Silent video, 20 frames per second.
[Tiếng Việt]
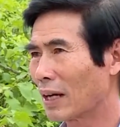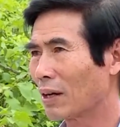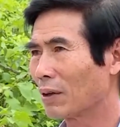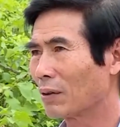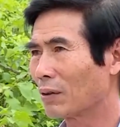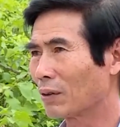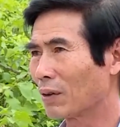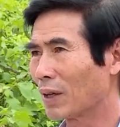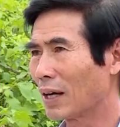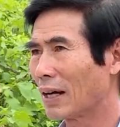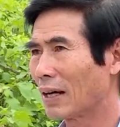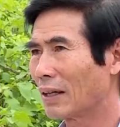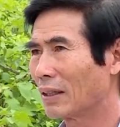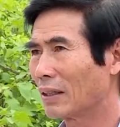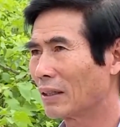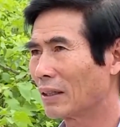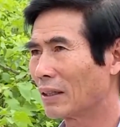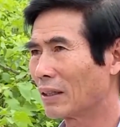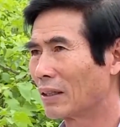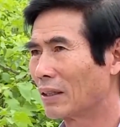cao rồi hai
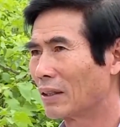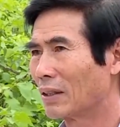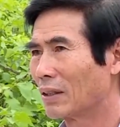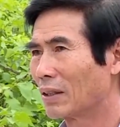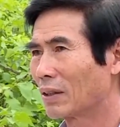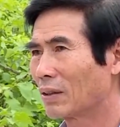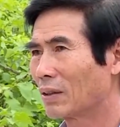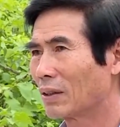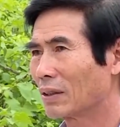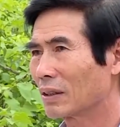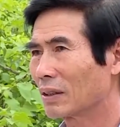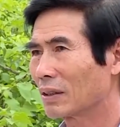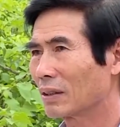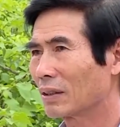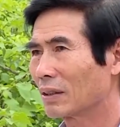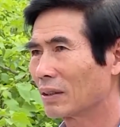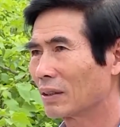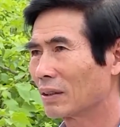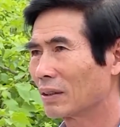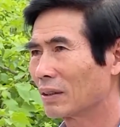nữa là có
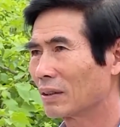những